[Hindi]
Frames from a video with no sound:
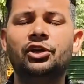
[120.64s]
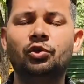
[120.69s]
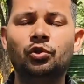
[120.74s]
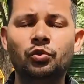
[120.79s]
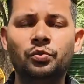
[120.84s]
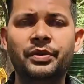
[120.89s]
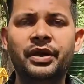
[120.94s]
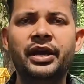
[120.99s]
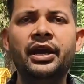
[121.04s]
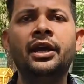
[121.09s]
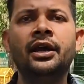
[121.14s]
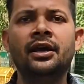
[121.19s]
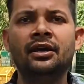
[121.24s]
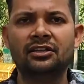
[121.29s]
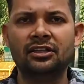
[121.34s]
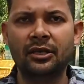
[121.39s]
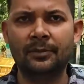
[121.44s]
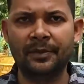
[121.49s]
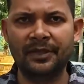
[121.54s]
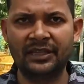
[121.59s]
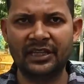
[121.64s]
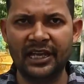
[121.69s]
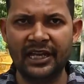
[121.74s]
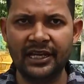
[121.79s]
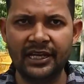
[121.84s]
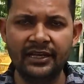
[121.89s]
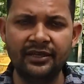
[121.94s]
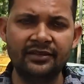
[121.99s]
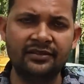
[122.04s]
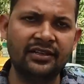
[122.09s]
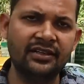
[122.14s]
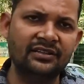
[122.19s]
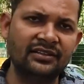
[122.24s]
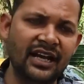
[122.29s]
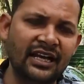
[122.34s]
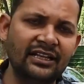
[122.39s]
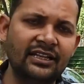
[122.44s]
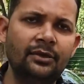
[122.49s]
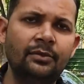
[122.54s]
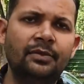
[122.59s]
के रूप में शपथ लेंगे इसके
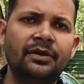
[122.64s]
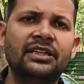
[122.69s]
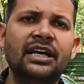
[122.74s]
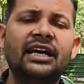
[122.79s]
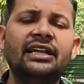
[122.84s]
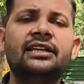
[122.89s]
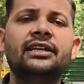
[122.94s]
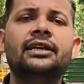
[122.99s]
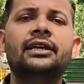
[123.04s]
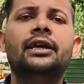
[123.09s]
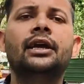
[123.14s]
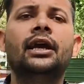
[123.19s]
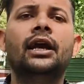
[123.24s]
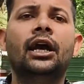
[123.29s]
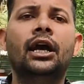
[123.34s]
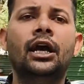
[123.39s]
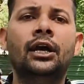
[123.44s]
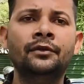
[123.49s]
साथ ही बता दें कि